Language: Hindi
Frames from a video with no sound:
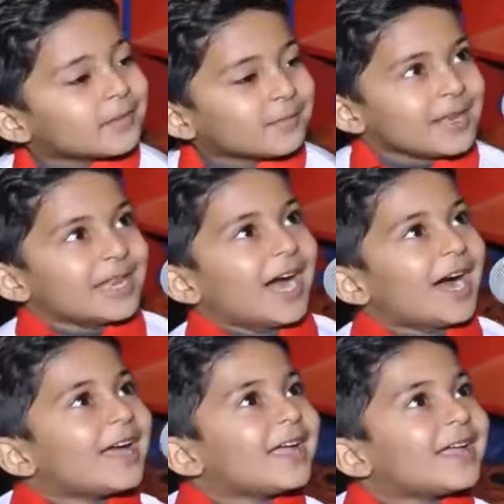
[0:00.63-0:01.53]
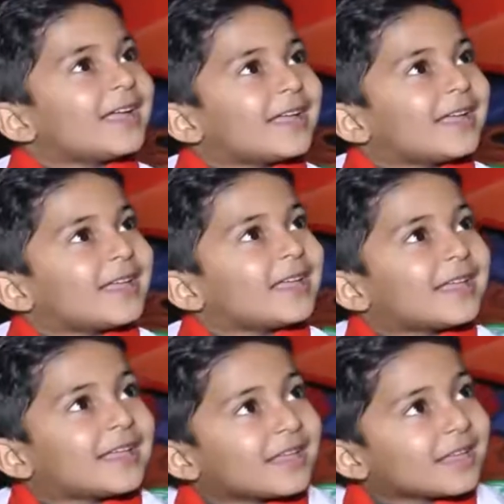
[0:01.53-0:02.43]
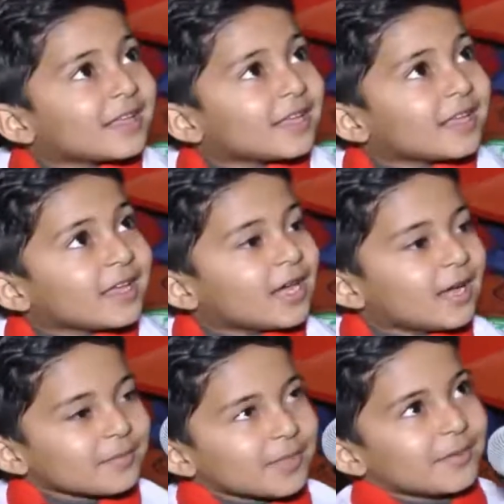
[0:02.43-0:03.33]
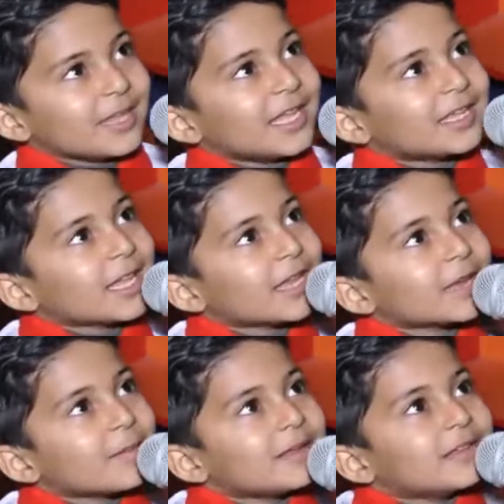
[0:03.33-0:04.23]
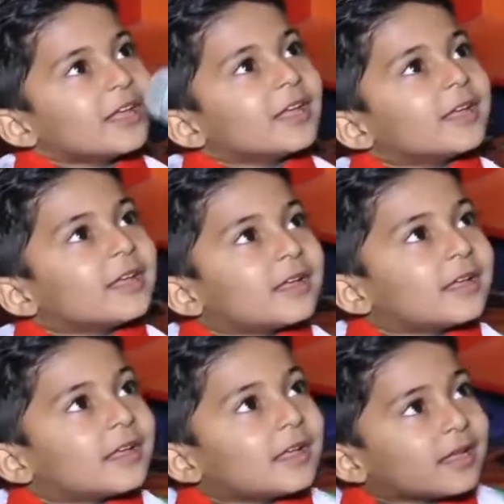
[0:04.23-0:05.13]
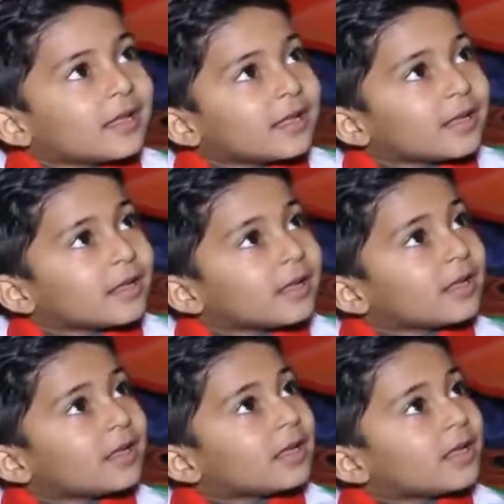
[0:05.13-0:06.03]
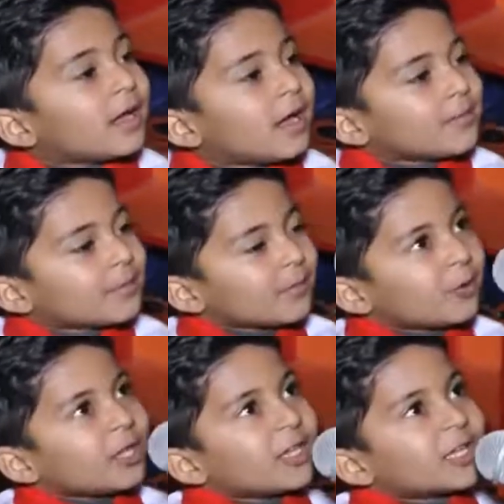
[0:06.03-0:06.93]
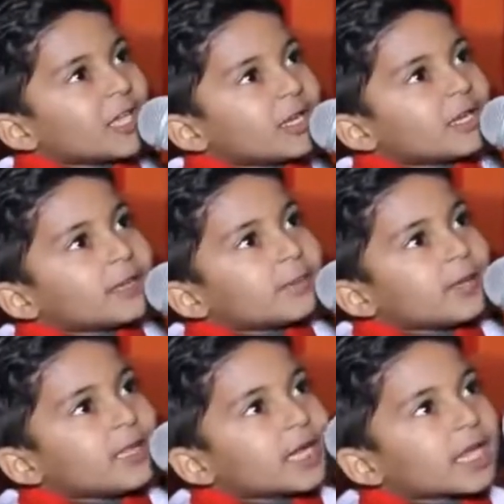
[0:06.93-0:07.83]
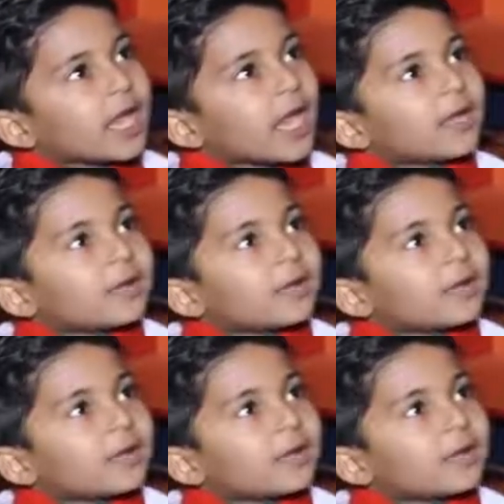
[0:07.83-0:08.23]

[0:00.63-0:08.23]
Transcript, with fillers: बिस्मिल्ला हम सब के बंदे हम सब अल्लाह ताला के बंदे हम सबको किसने पैदा किया है हम सबको अल्लाह ताला ने पैदा किया